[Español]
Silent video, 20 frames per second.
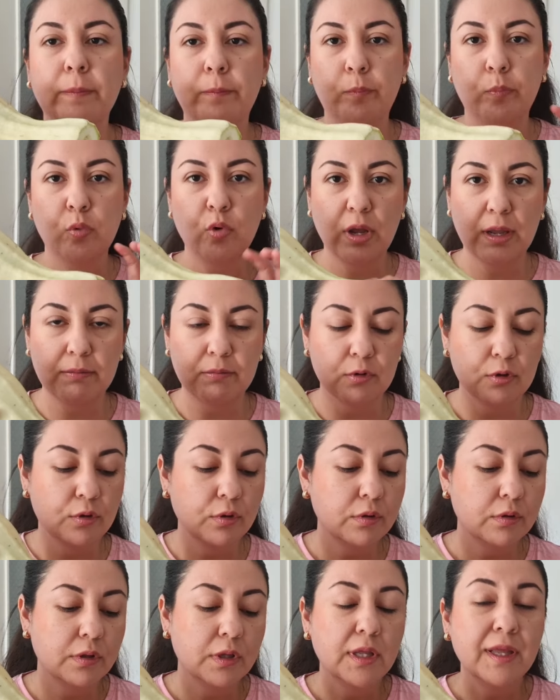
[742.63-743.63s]
de
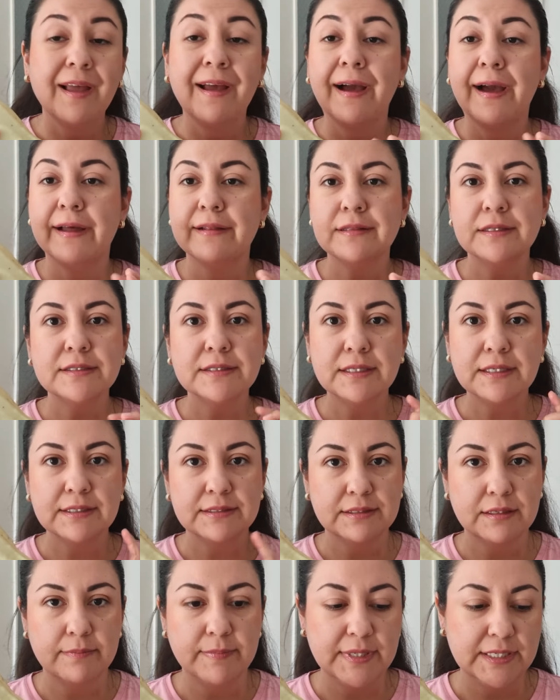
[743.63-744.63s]
pueblo antes de que
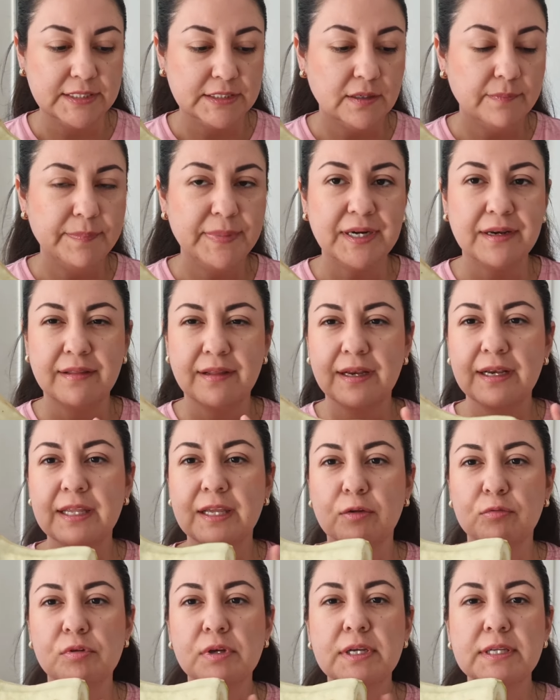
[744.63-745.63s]
se me eche a perder.
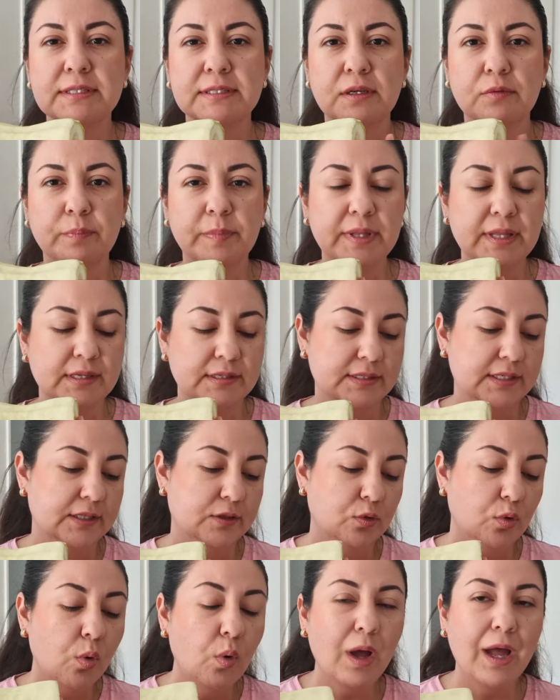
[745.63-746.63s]
Ya utilicé un
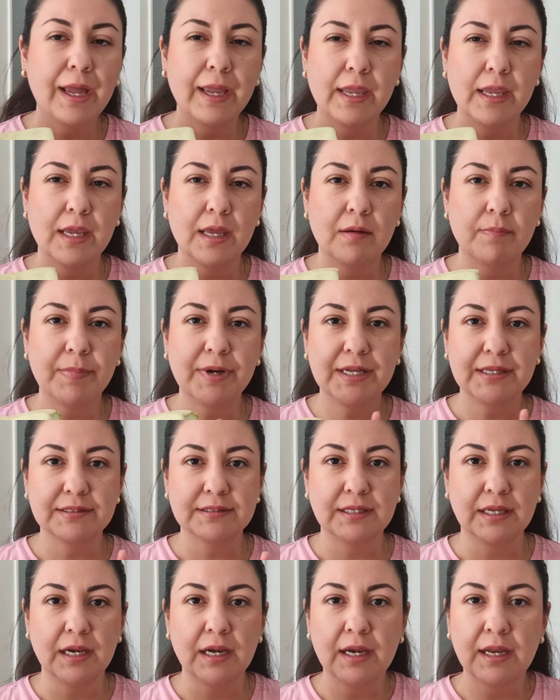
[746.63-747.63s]
pedacito ayer para
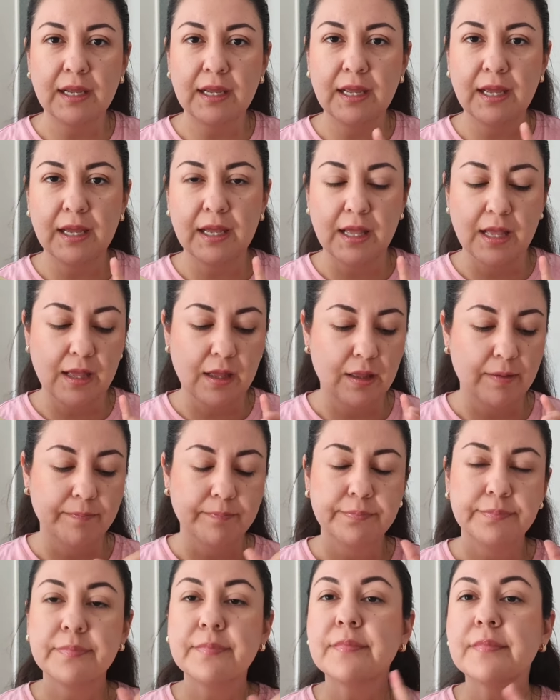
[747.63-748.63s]
hacerle
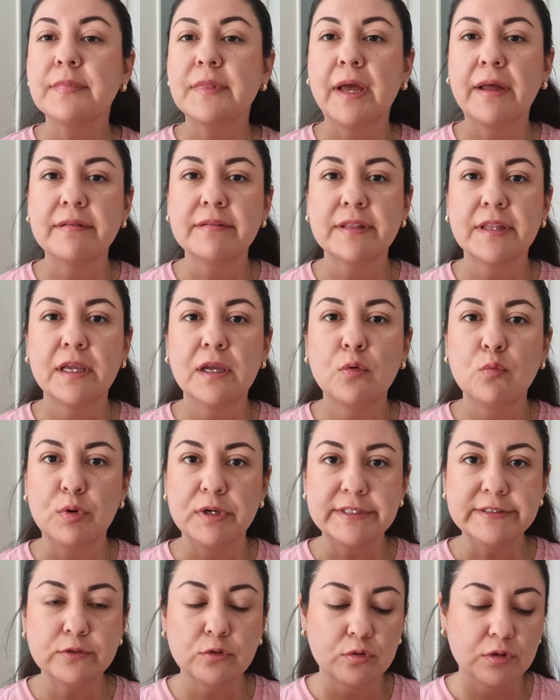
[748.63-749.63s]
a Dante
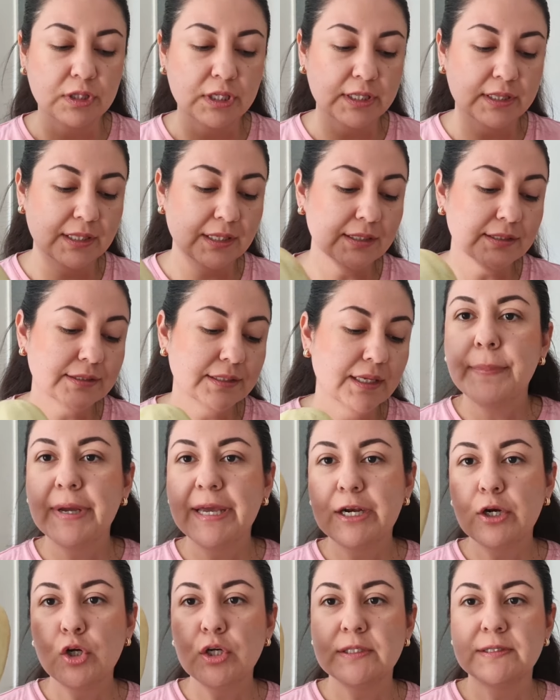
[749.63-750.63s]
unas tortitas,
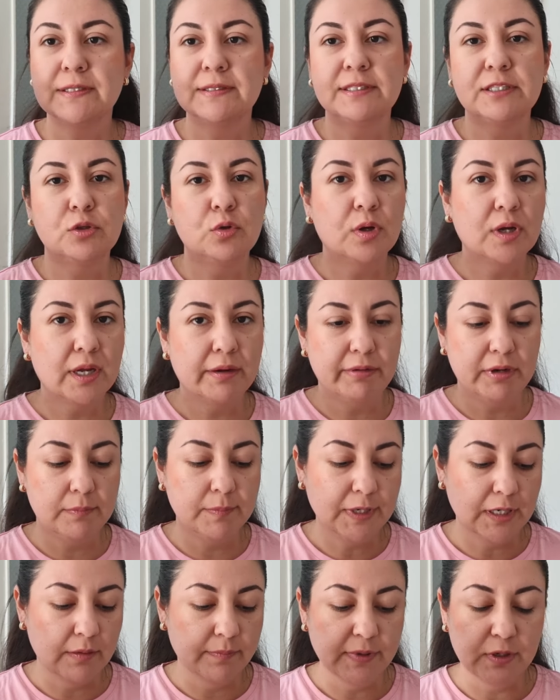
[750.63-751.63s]
pero necesito
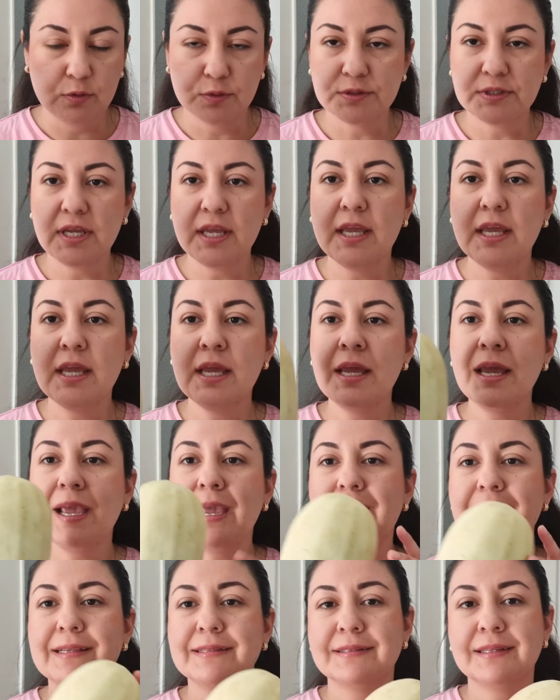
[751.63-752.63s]
acabármela amigos.
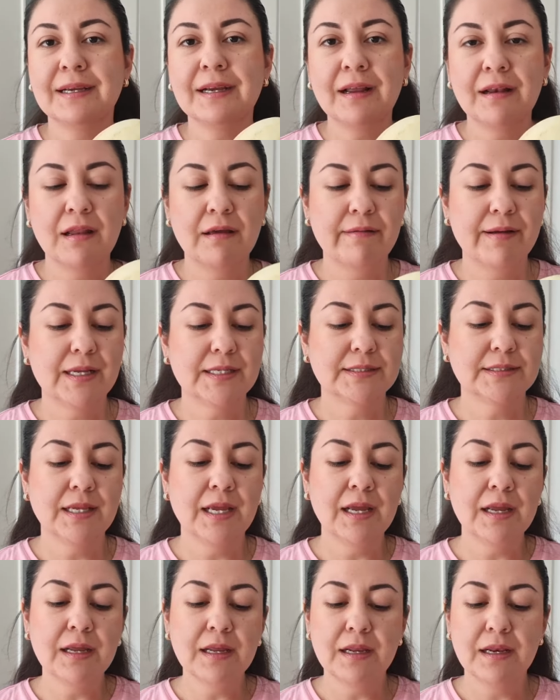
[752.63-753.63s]
Y esta
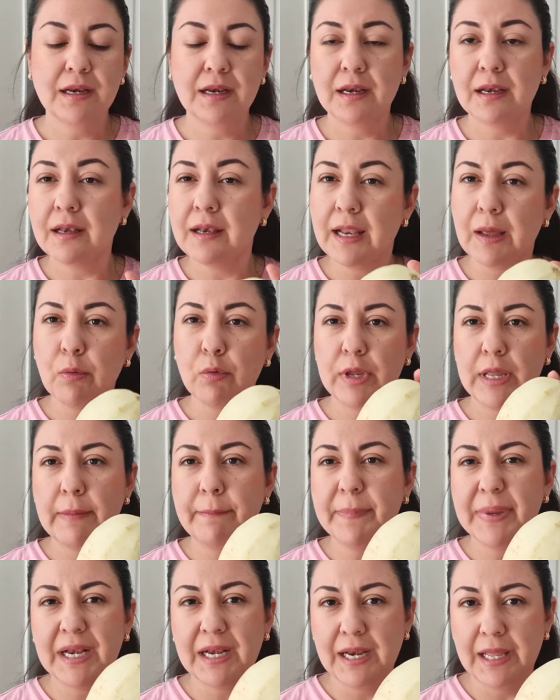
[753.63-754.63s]
calabaza la voy
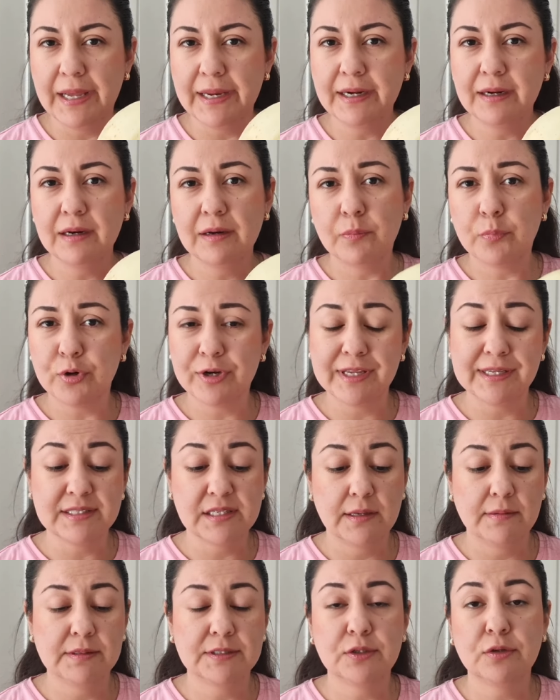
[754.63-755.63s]
a pelar porque
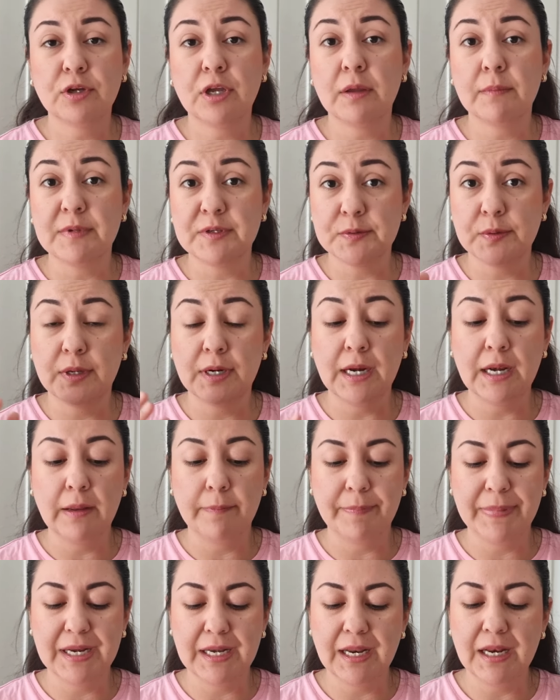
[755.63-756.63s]
así he visto que mi suegra
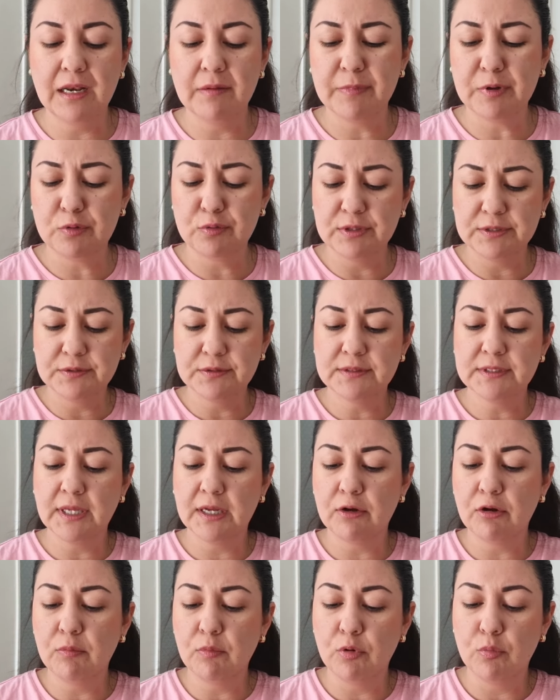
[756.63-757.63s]
la pela, a lo mejor eso
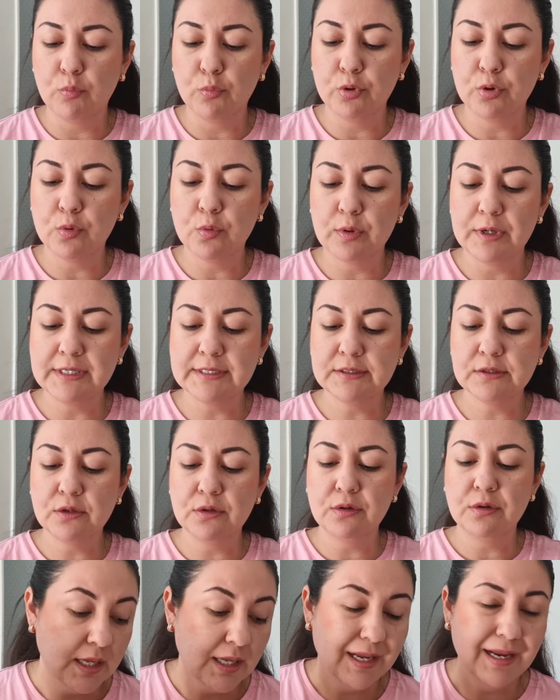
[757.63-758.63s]
está como muy
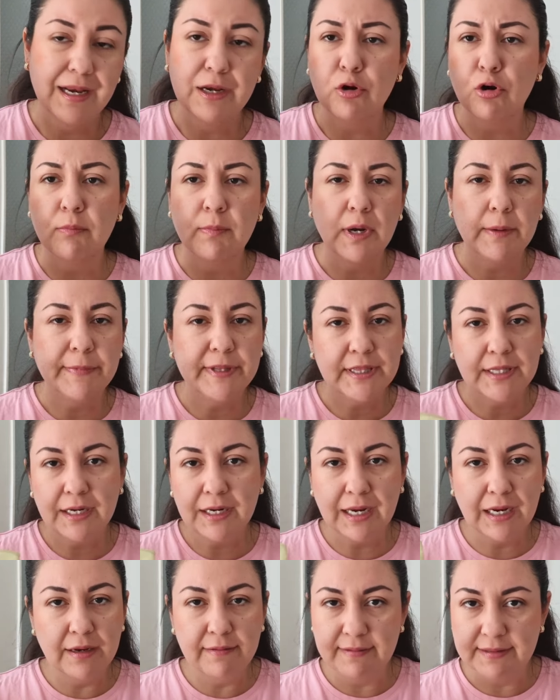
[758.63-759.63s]
grueso. Eh, normalmente
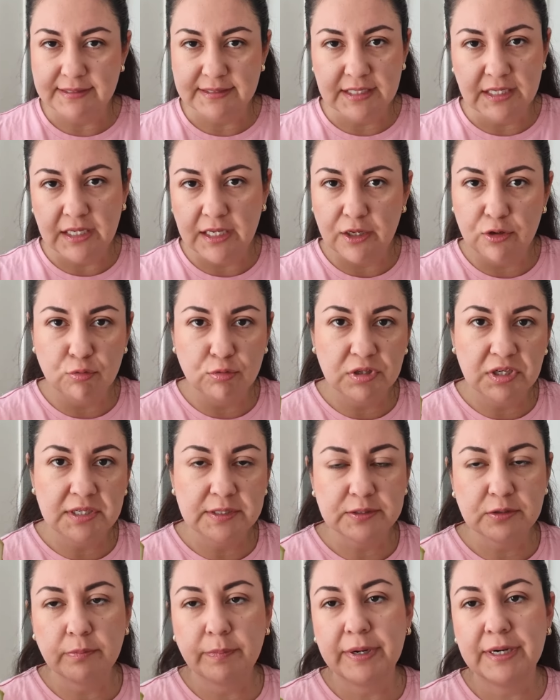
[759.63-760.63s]
el calabacín que yo
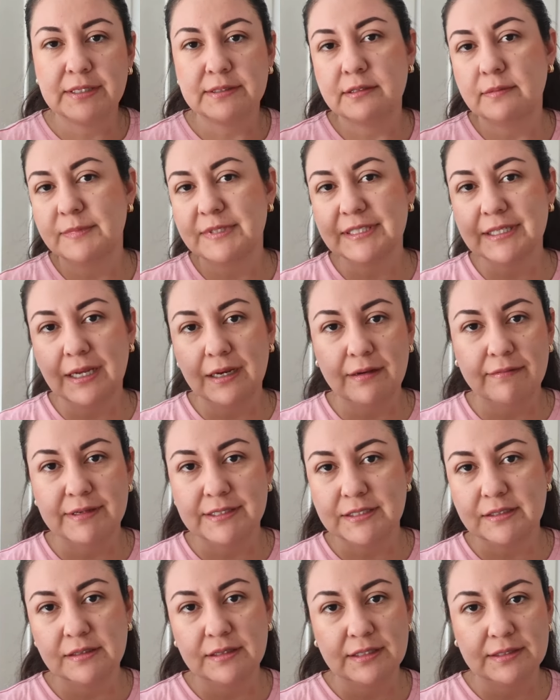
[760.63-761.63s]
utilizo para hacer mis
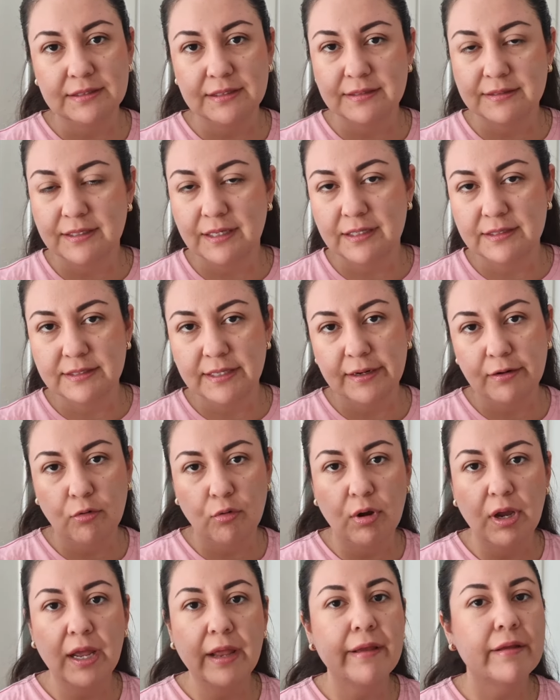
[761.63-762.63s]
calabacitas en salsa
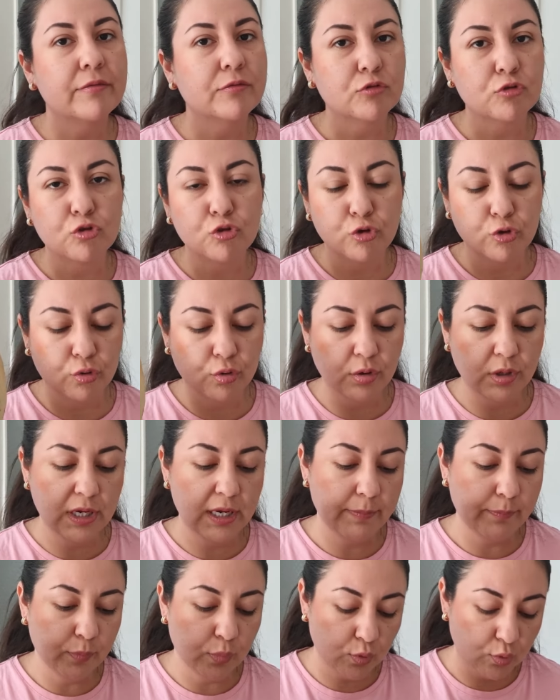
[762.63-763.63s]
roja no
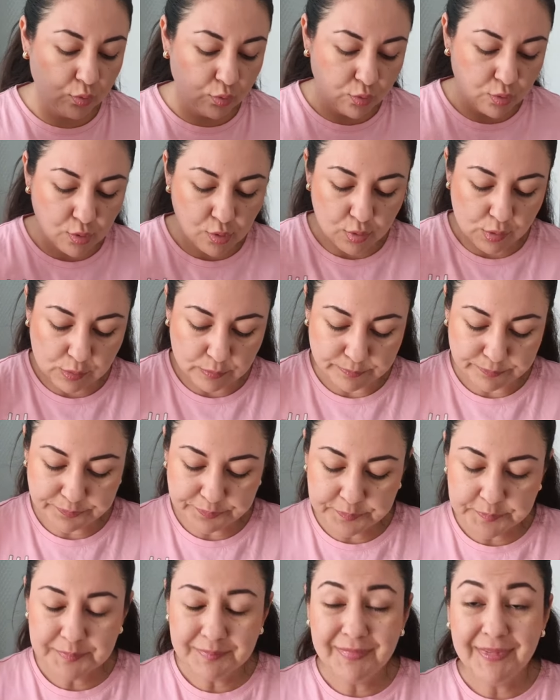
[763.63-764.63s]
le pongo,
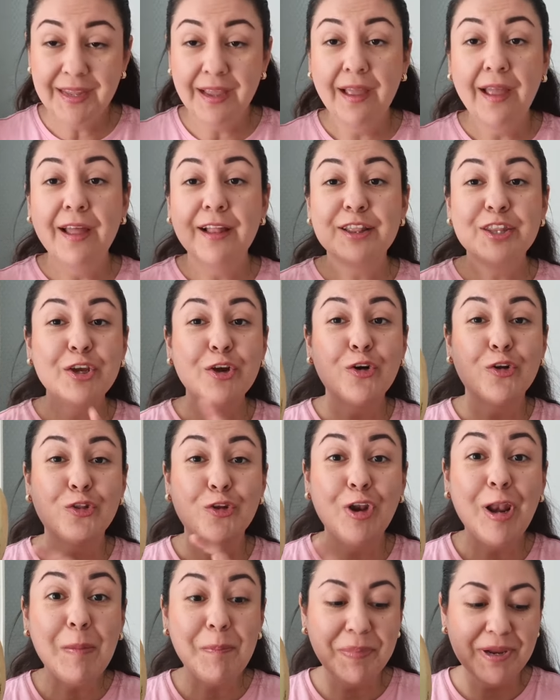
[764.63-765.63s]
digo
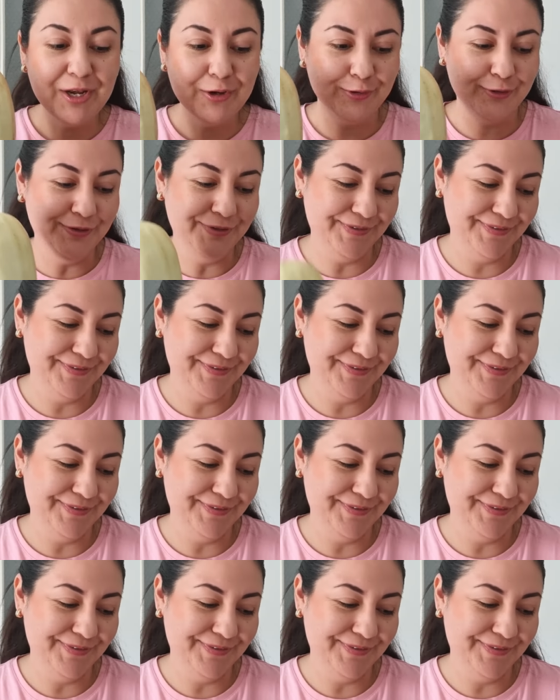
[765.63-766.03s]
no la pelo,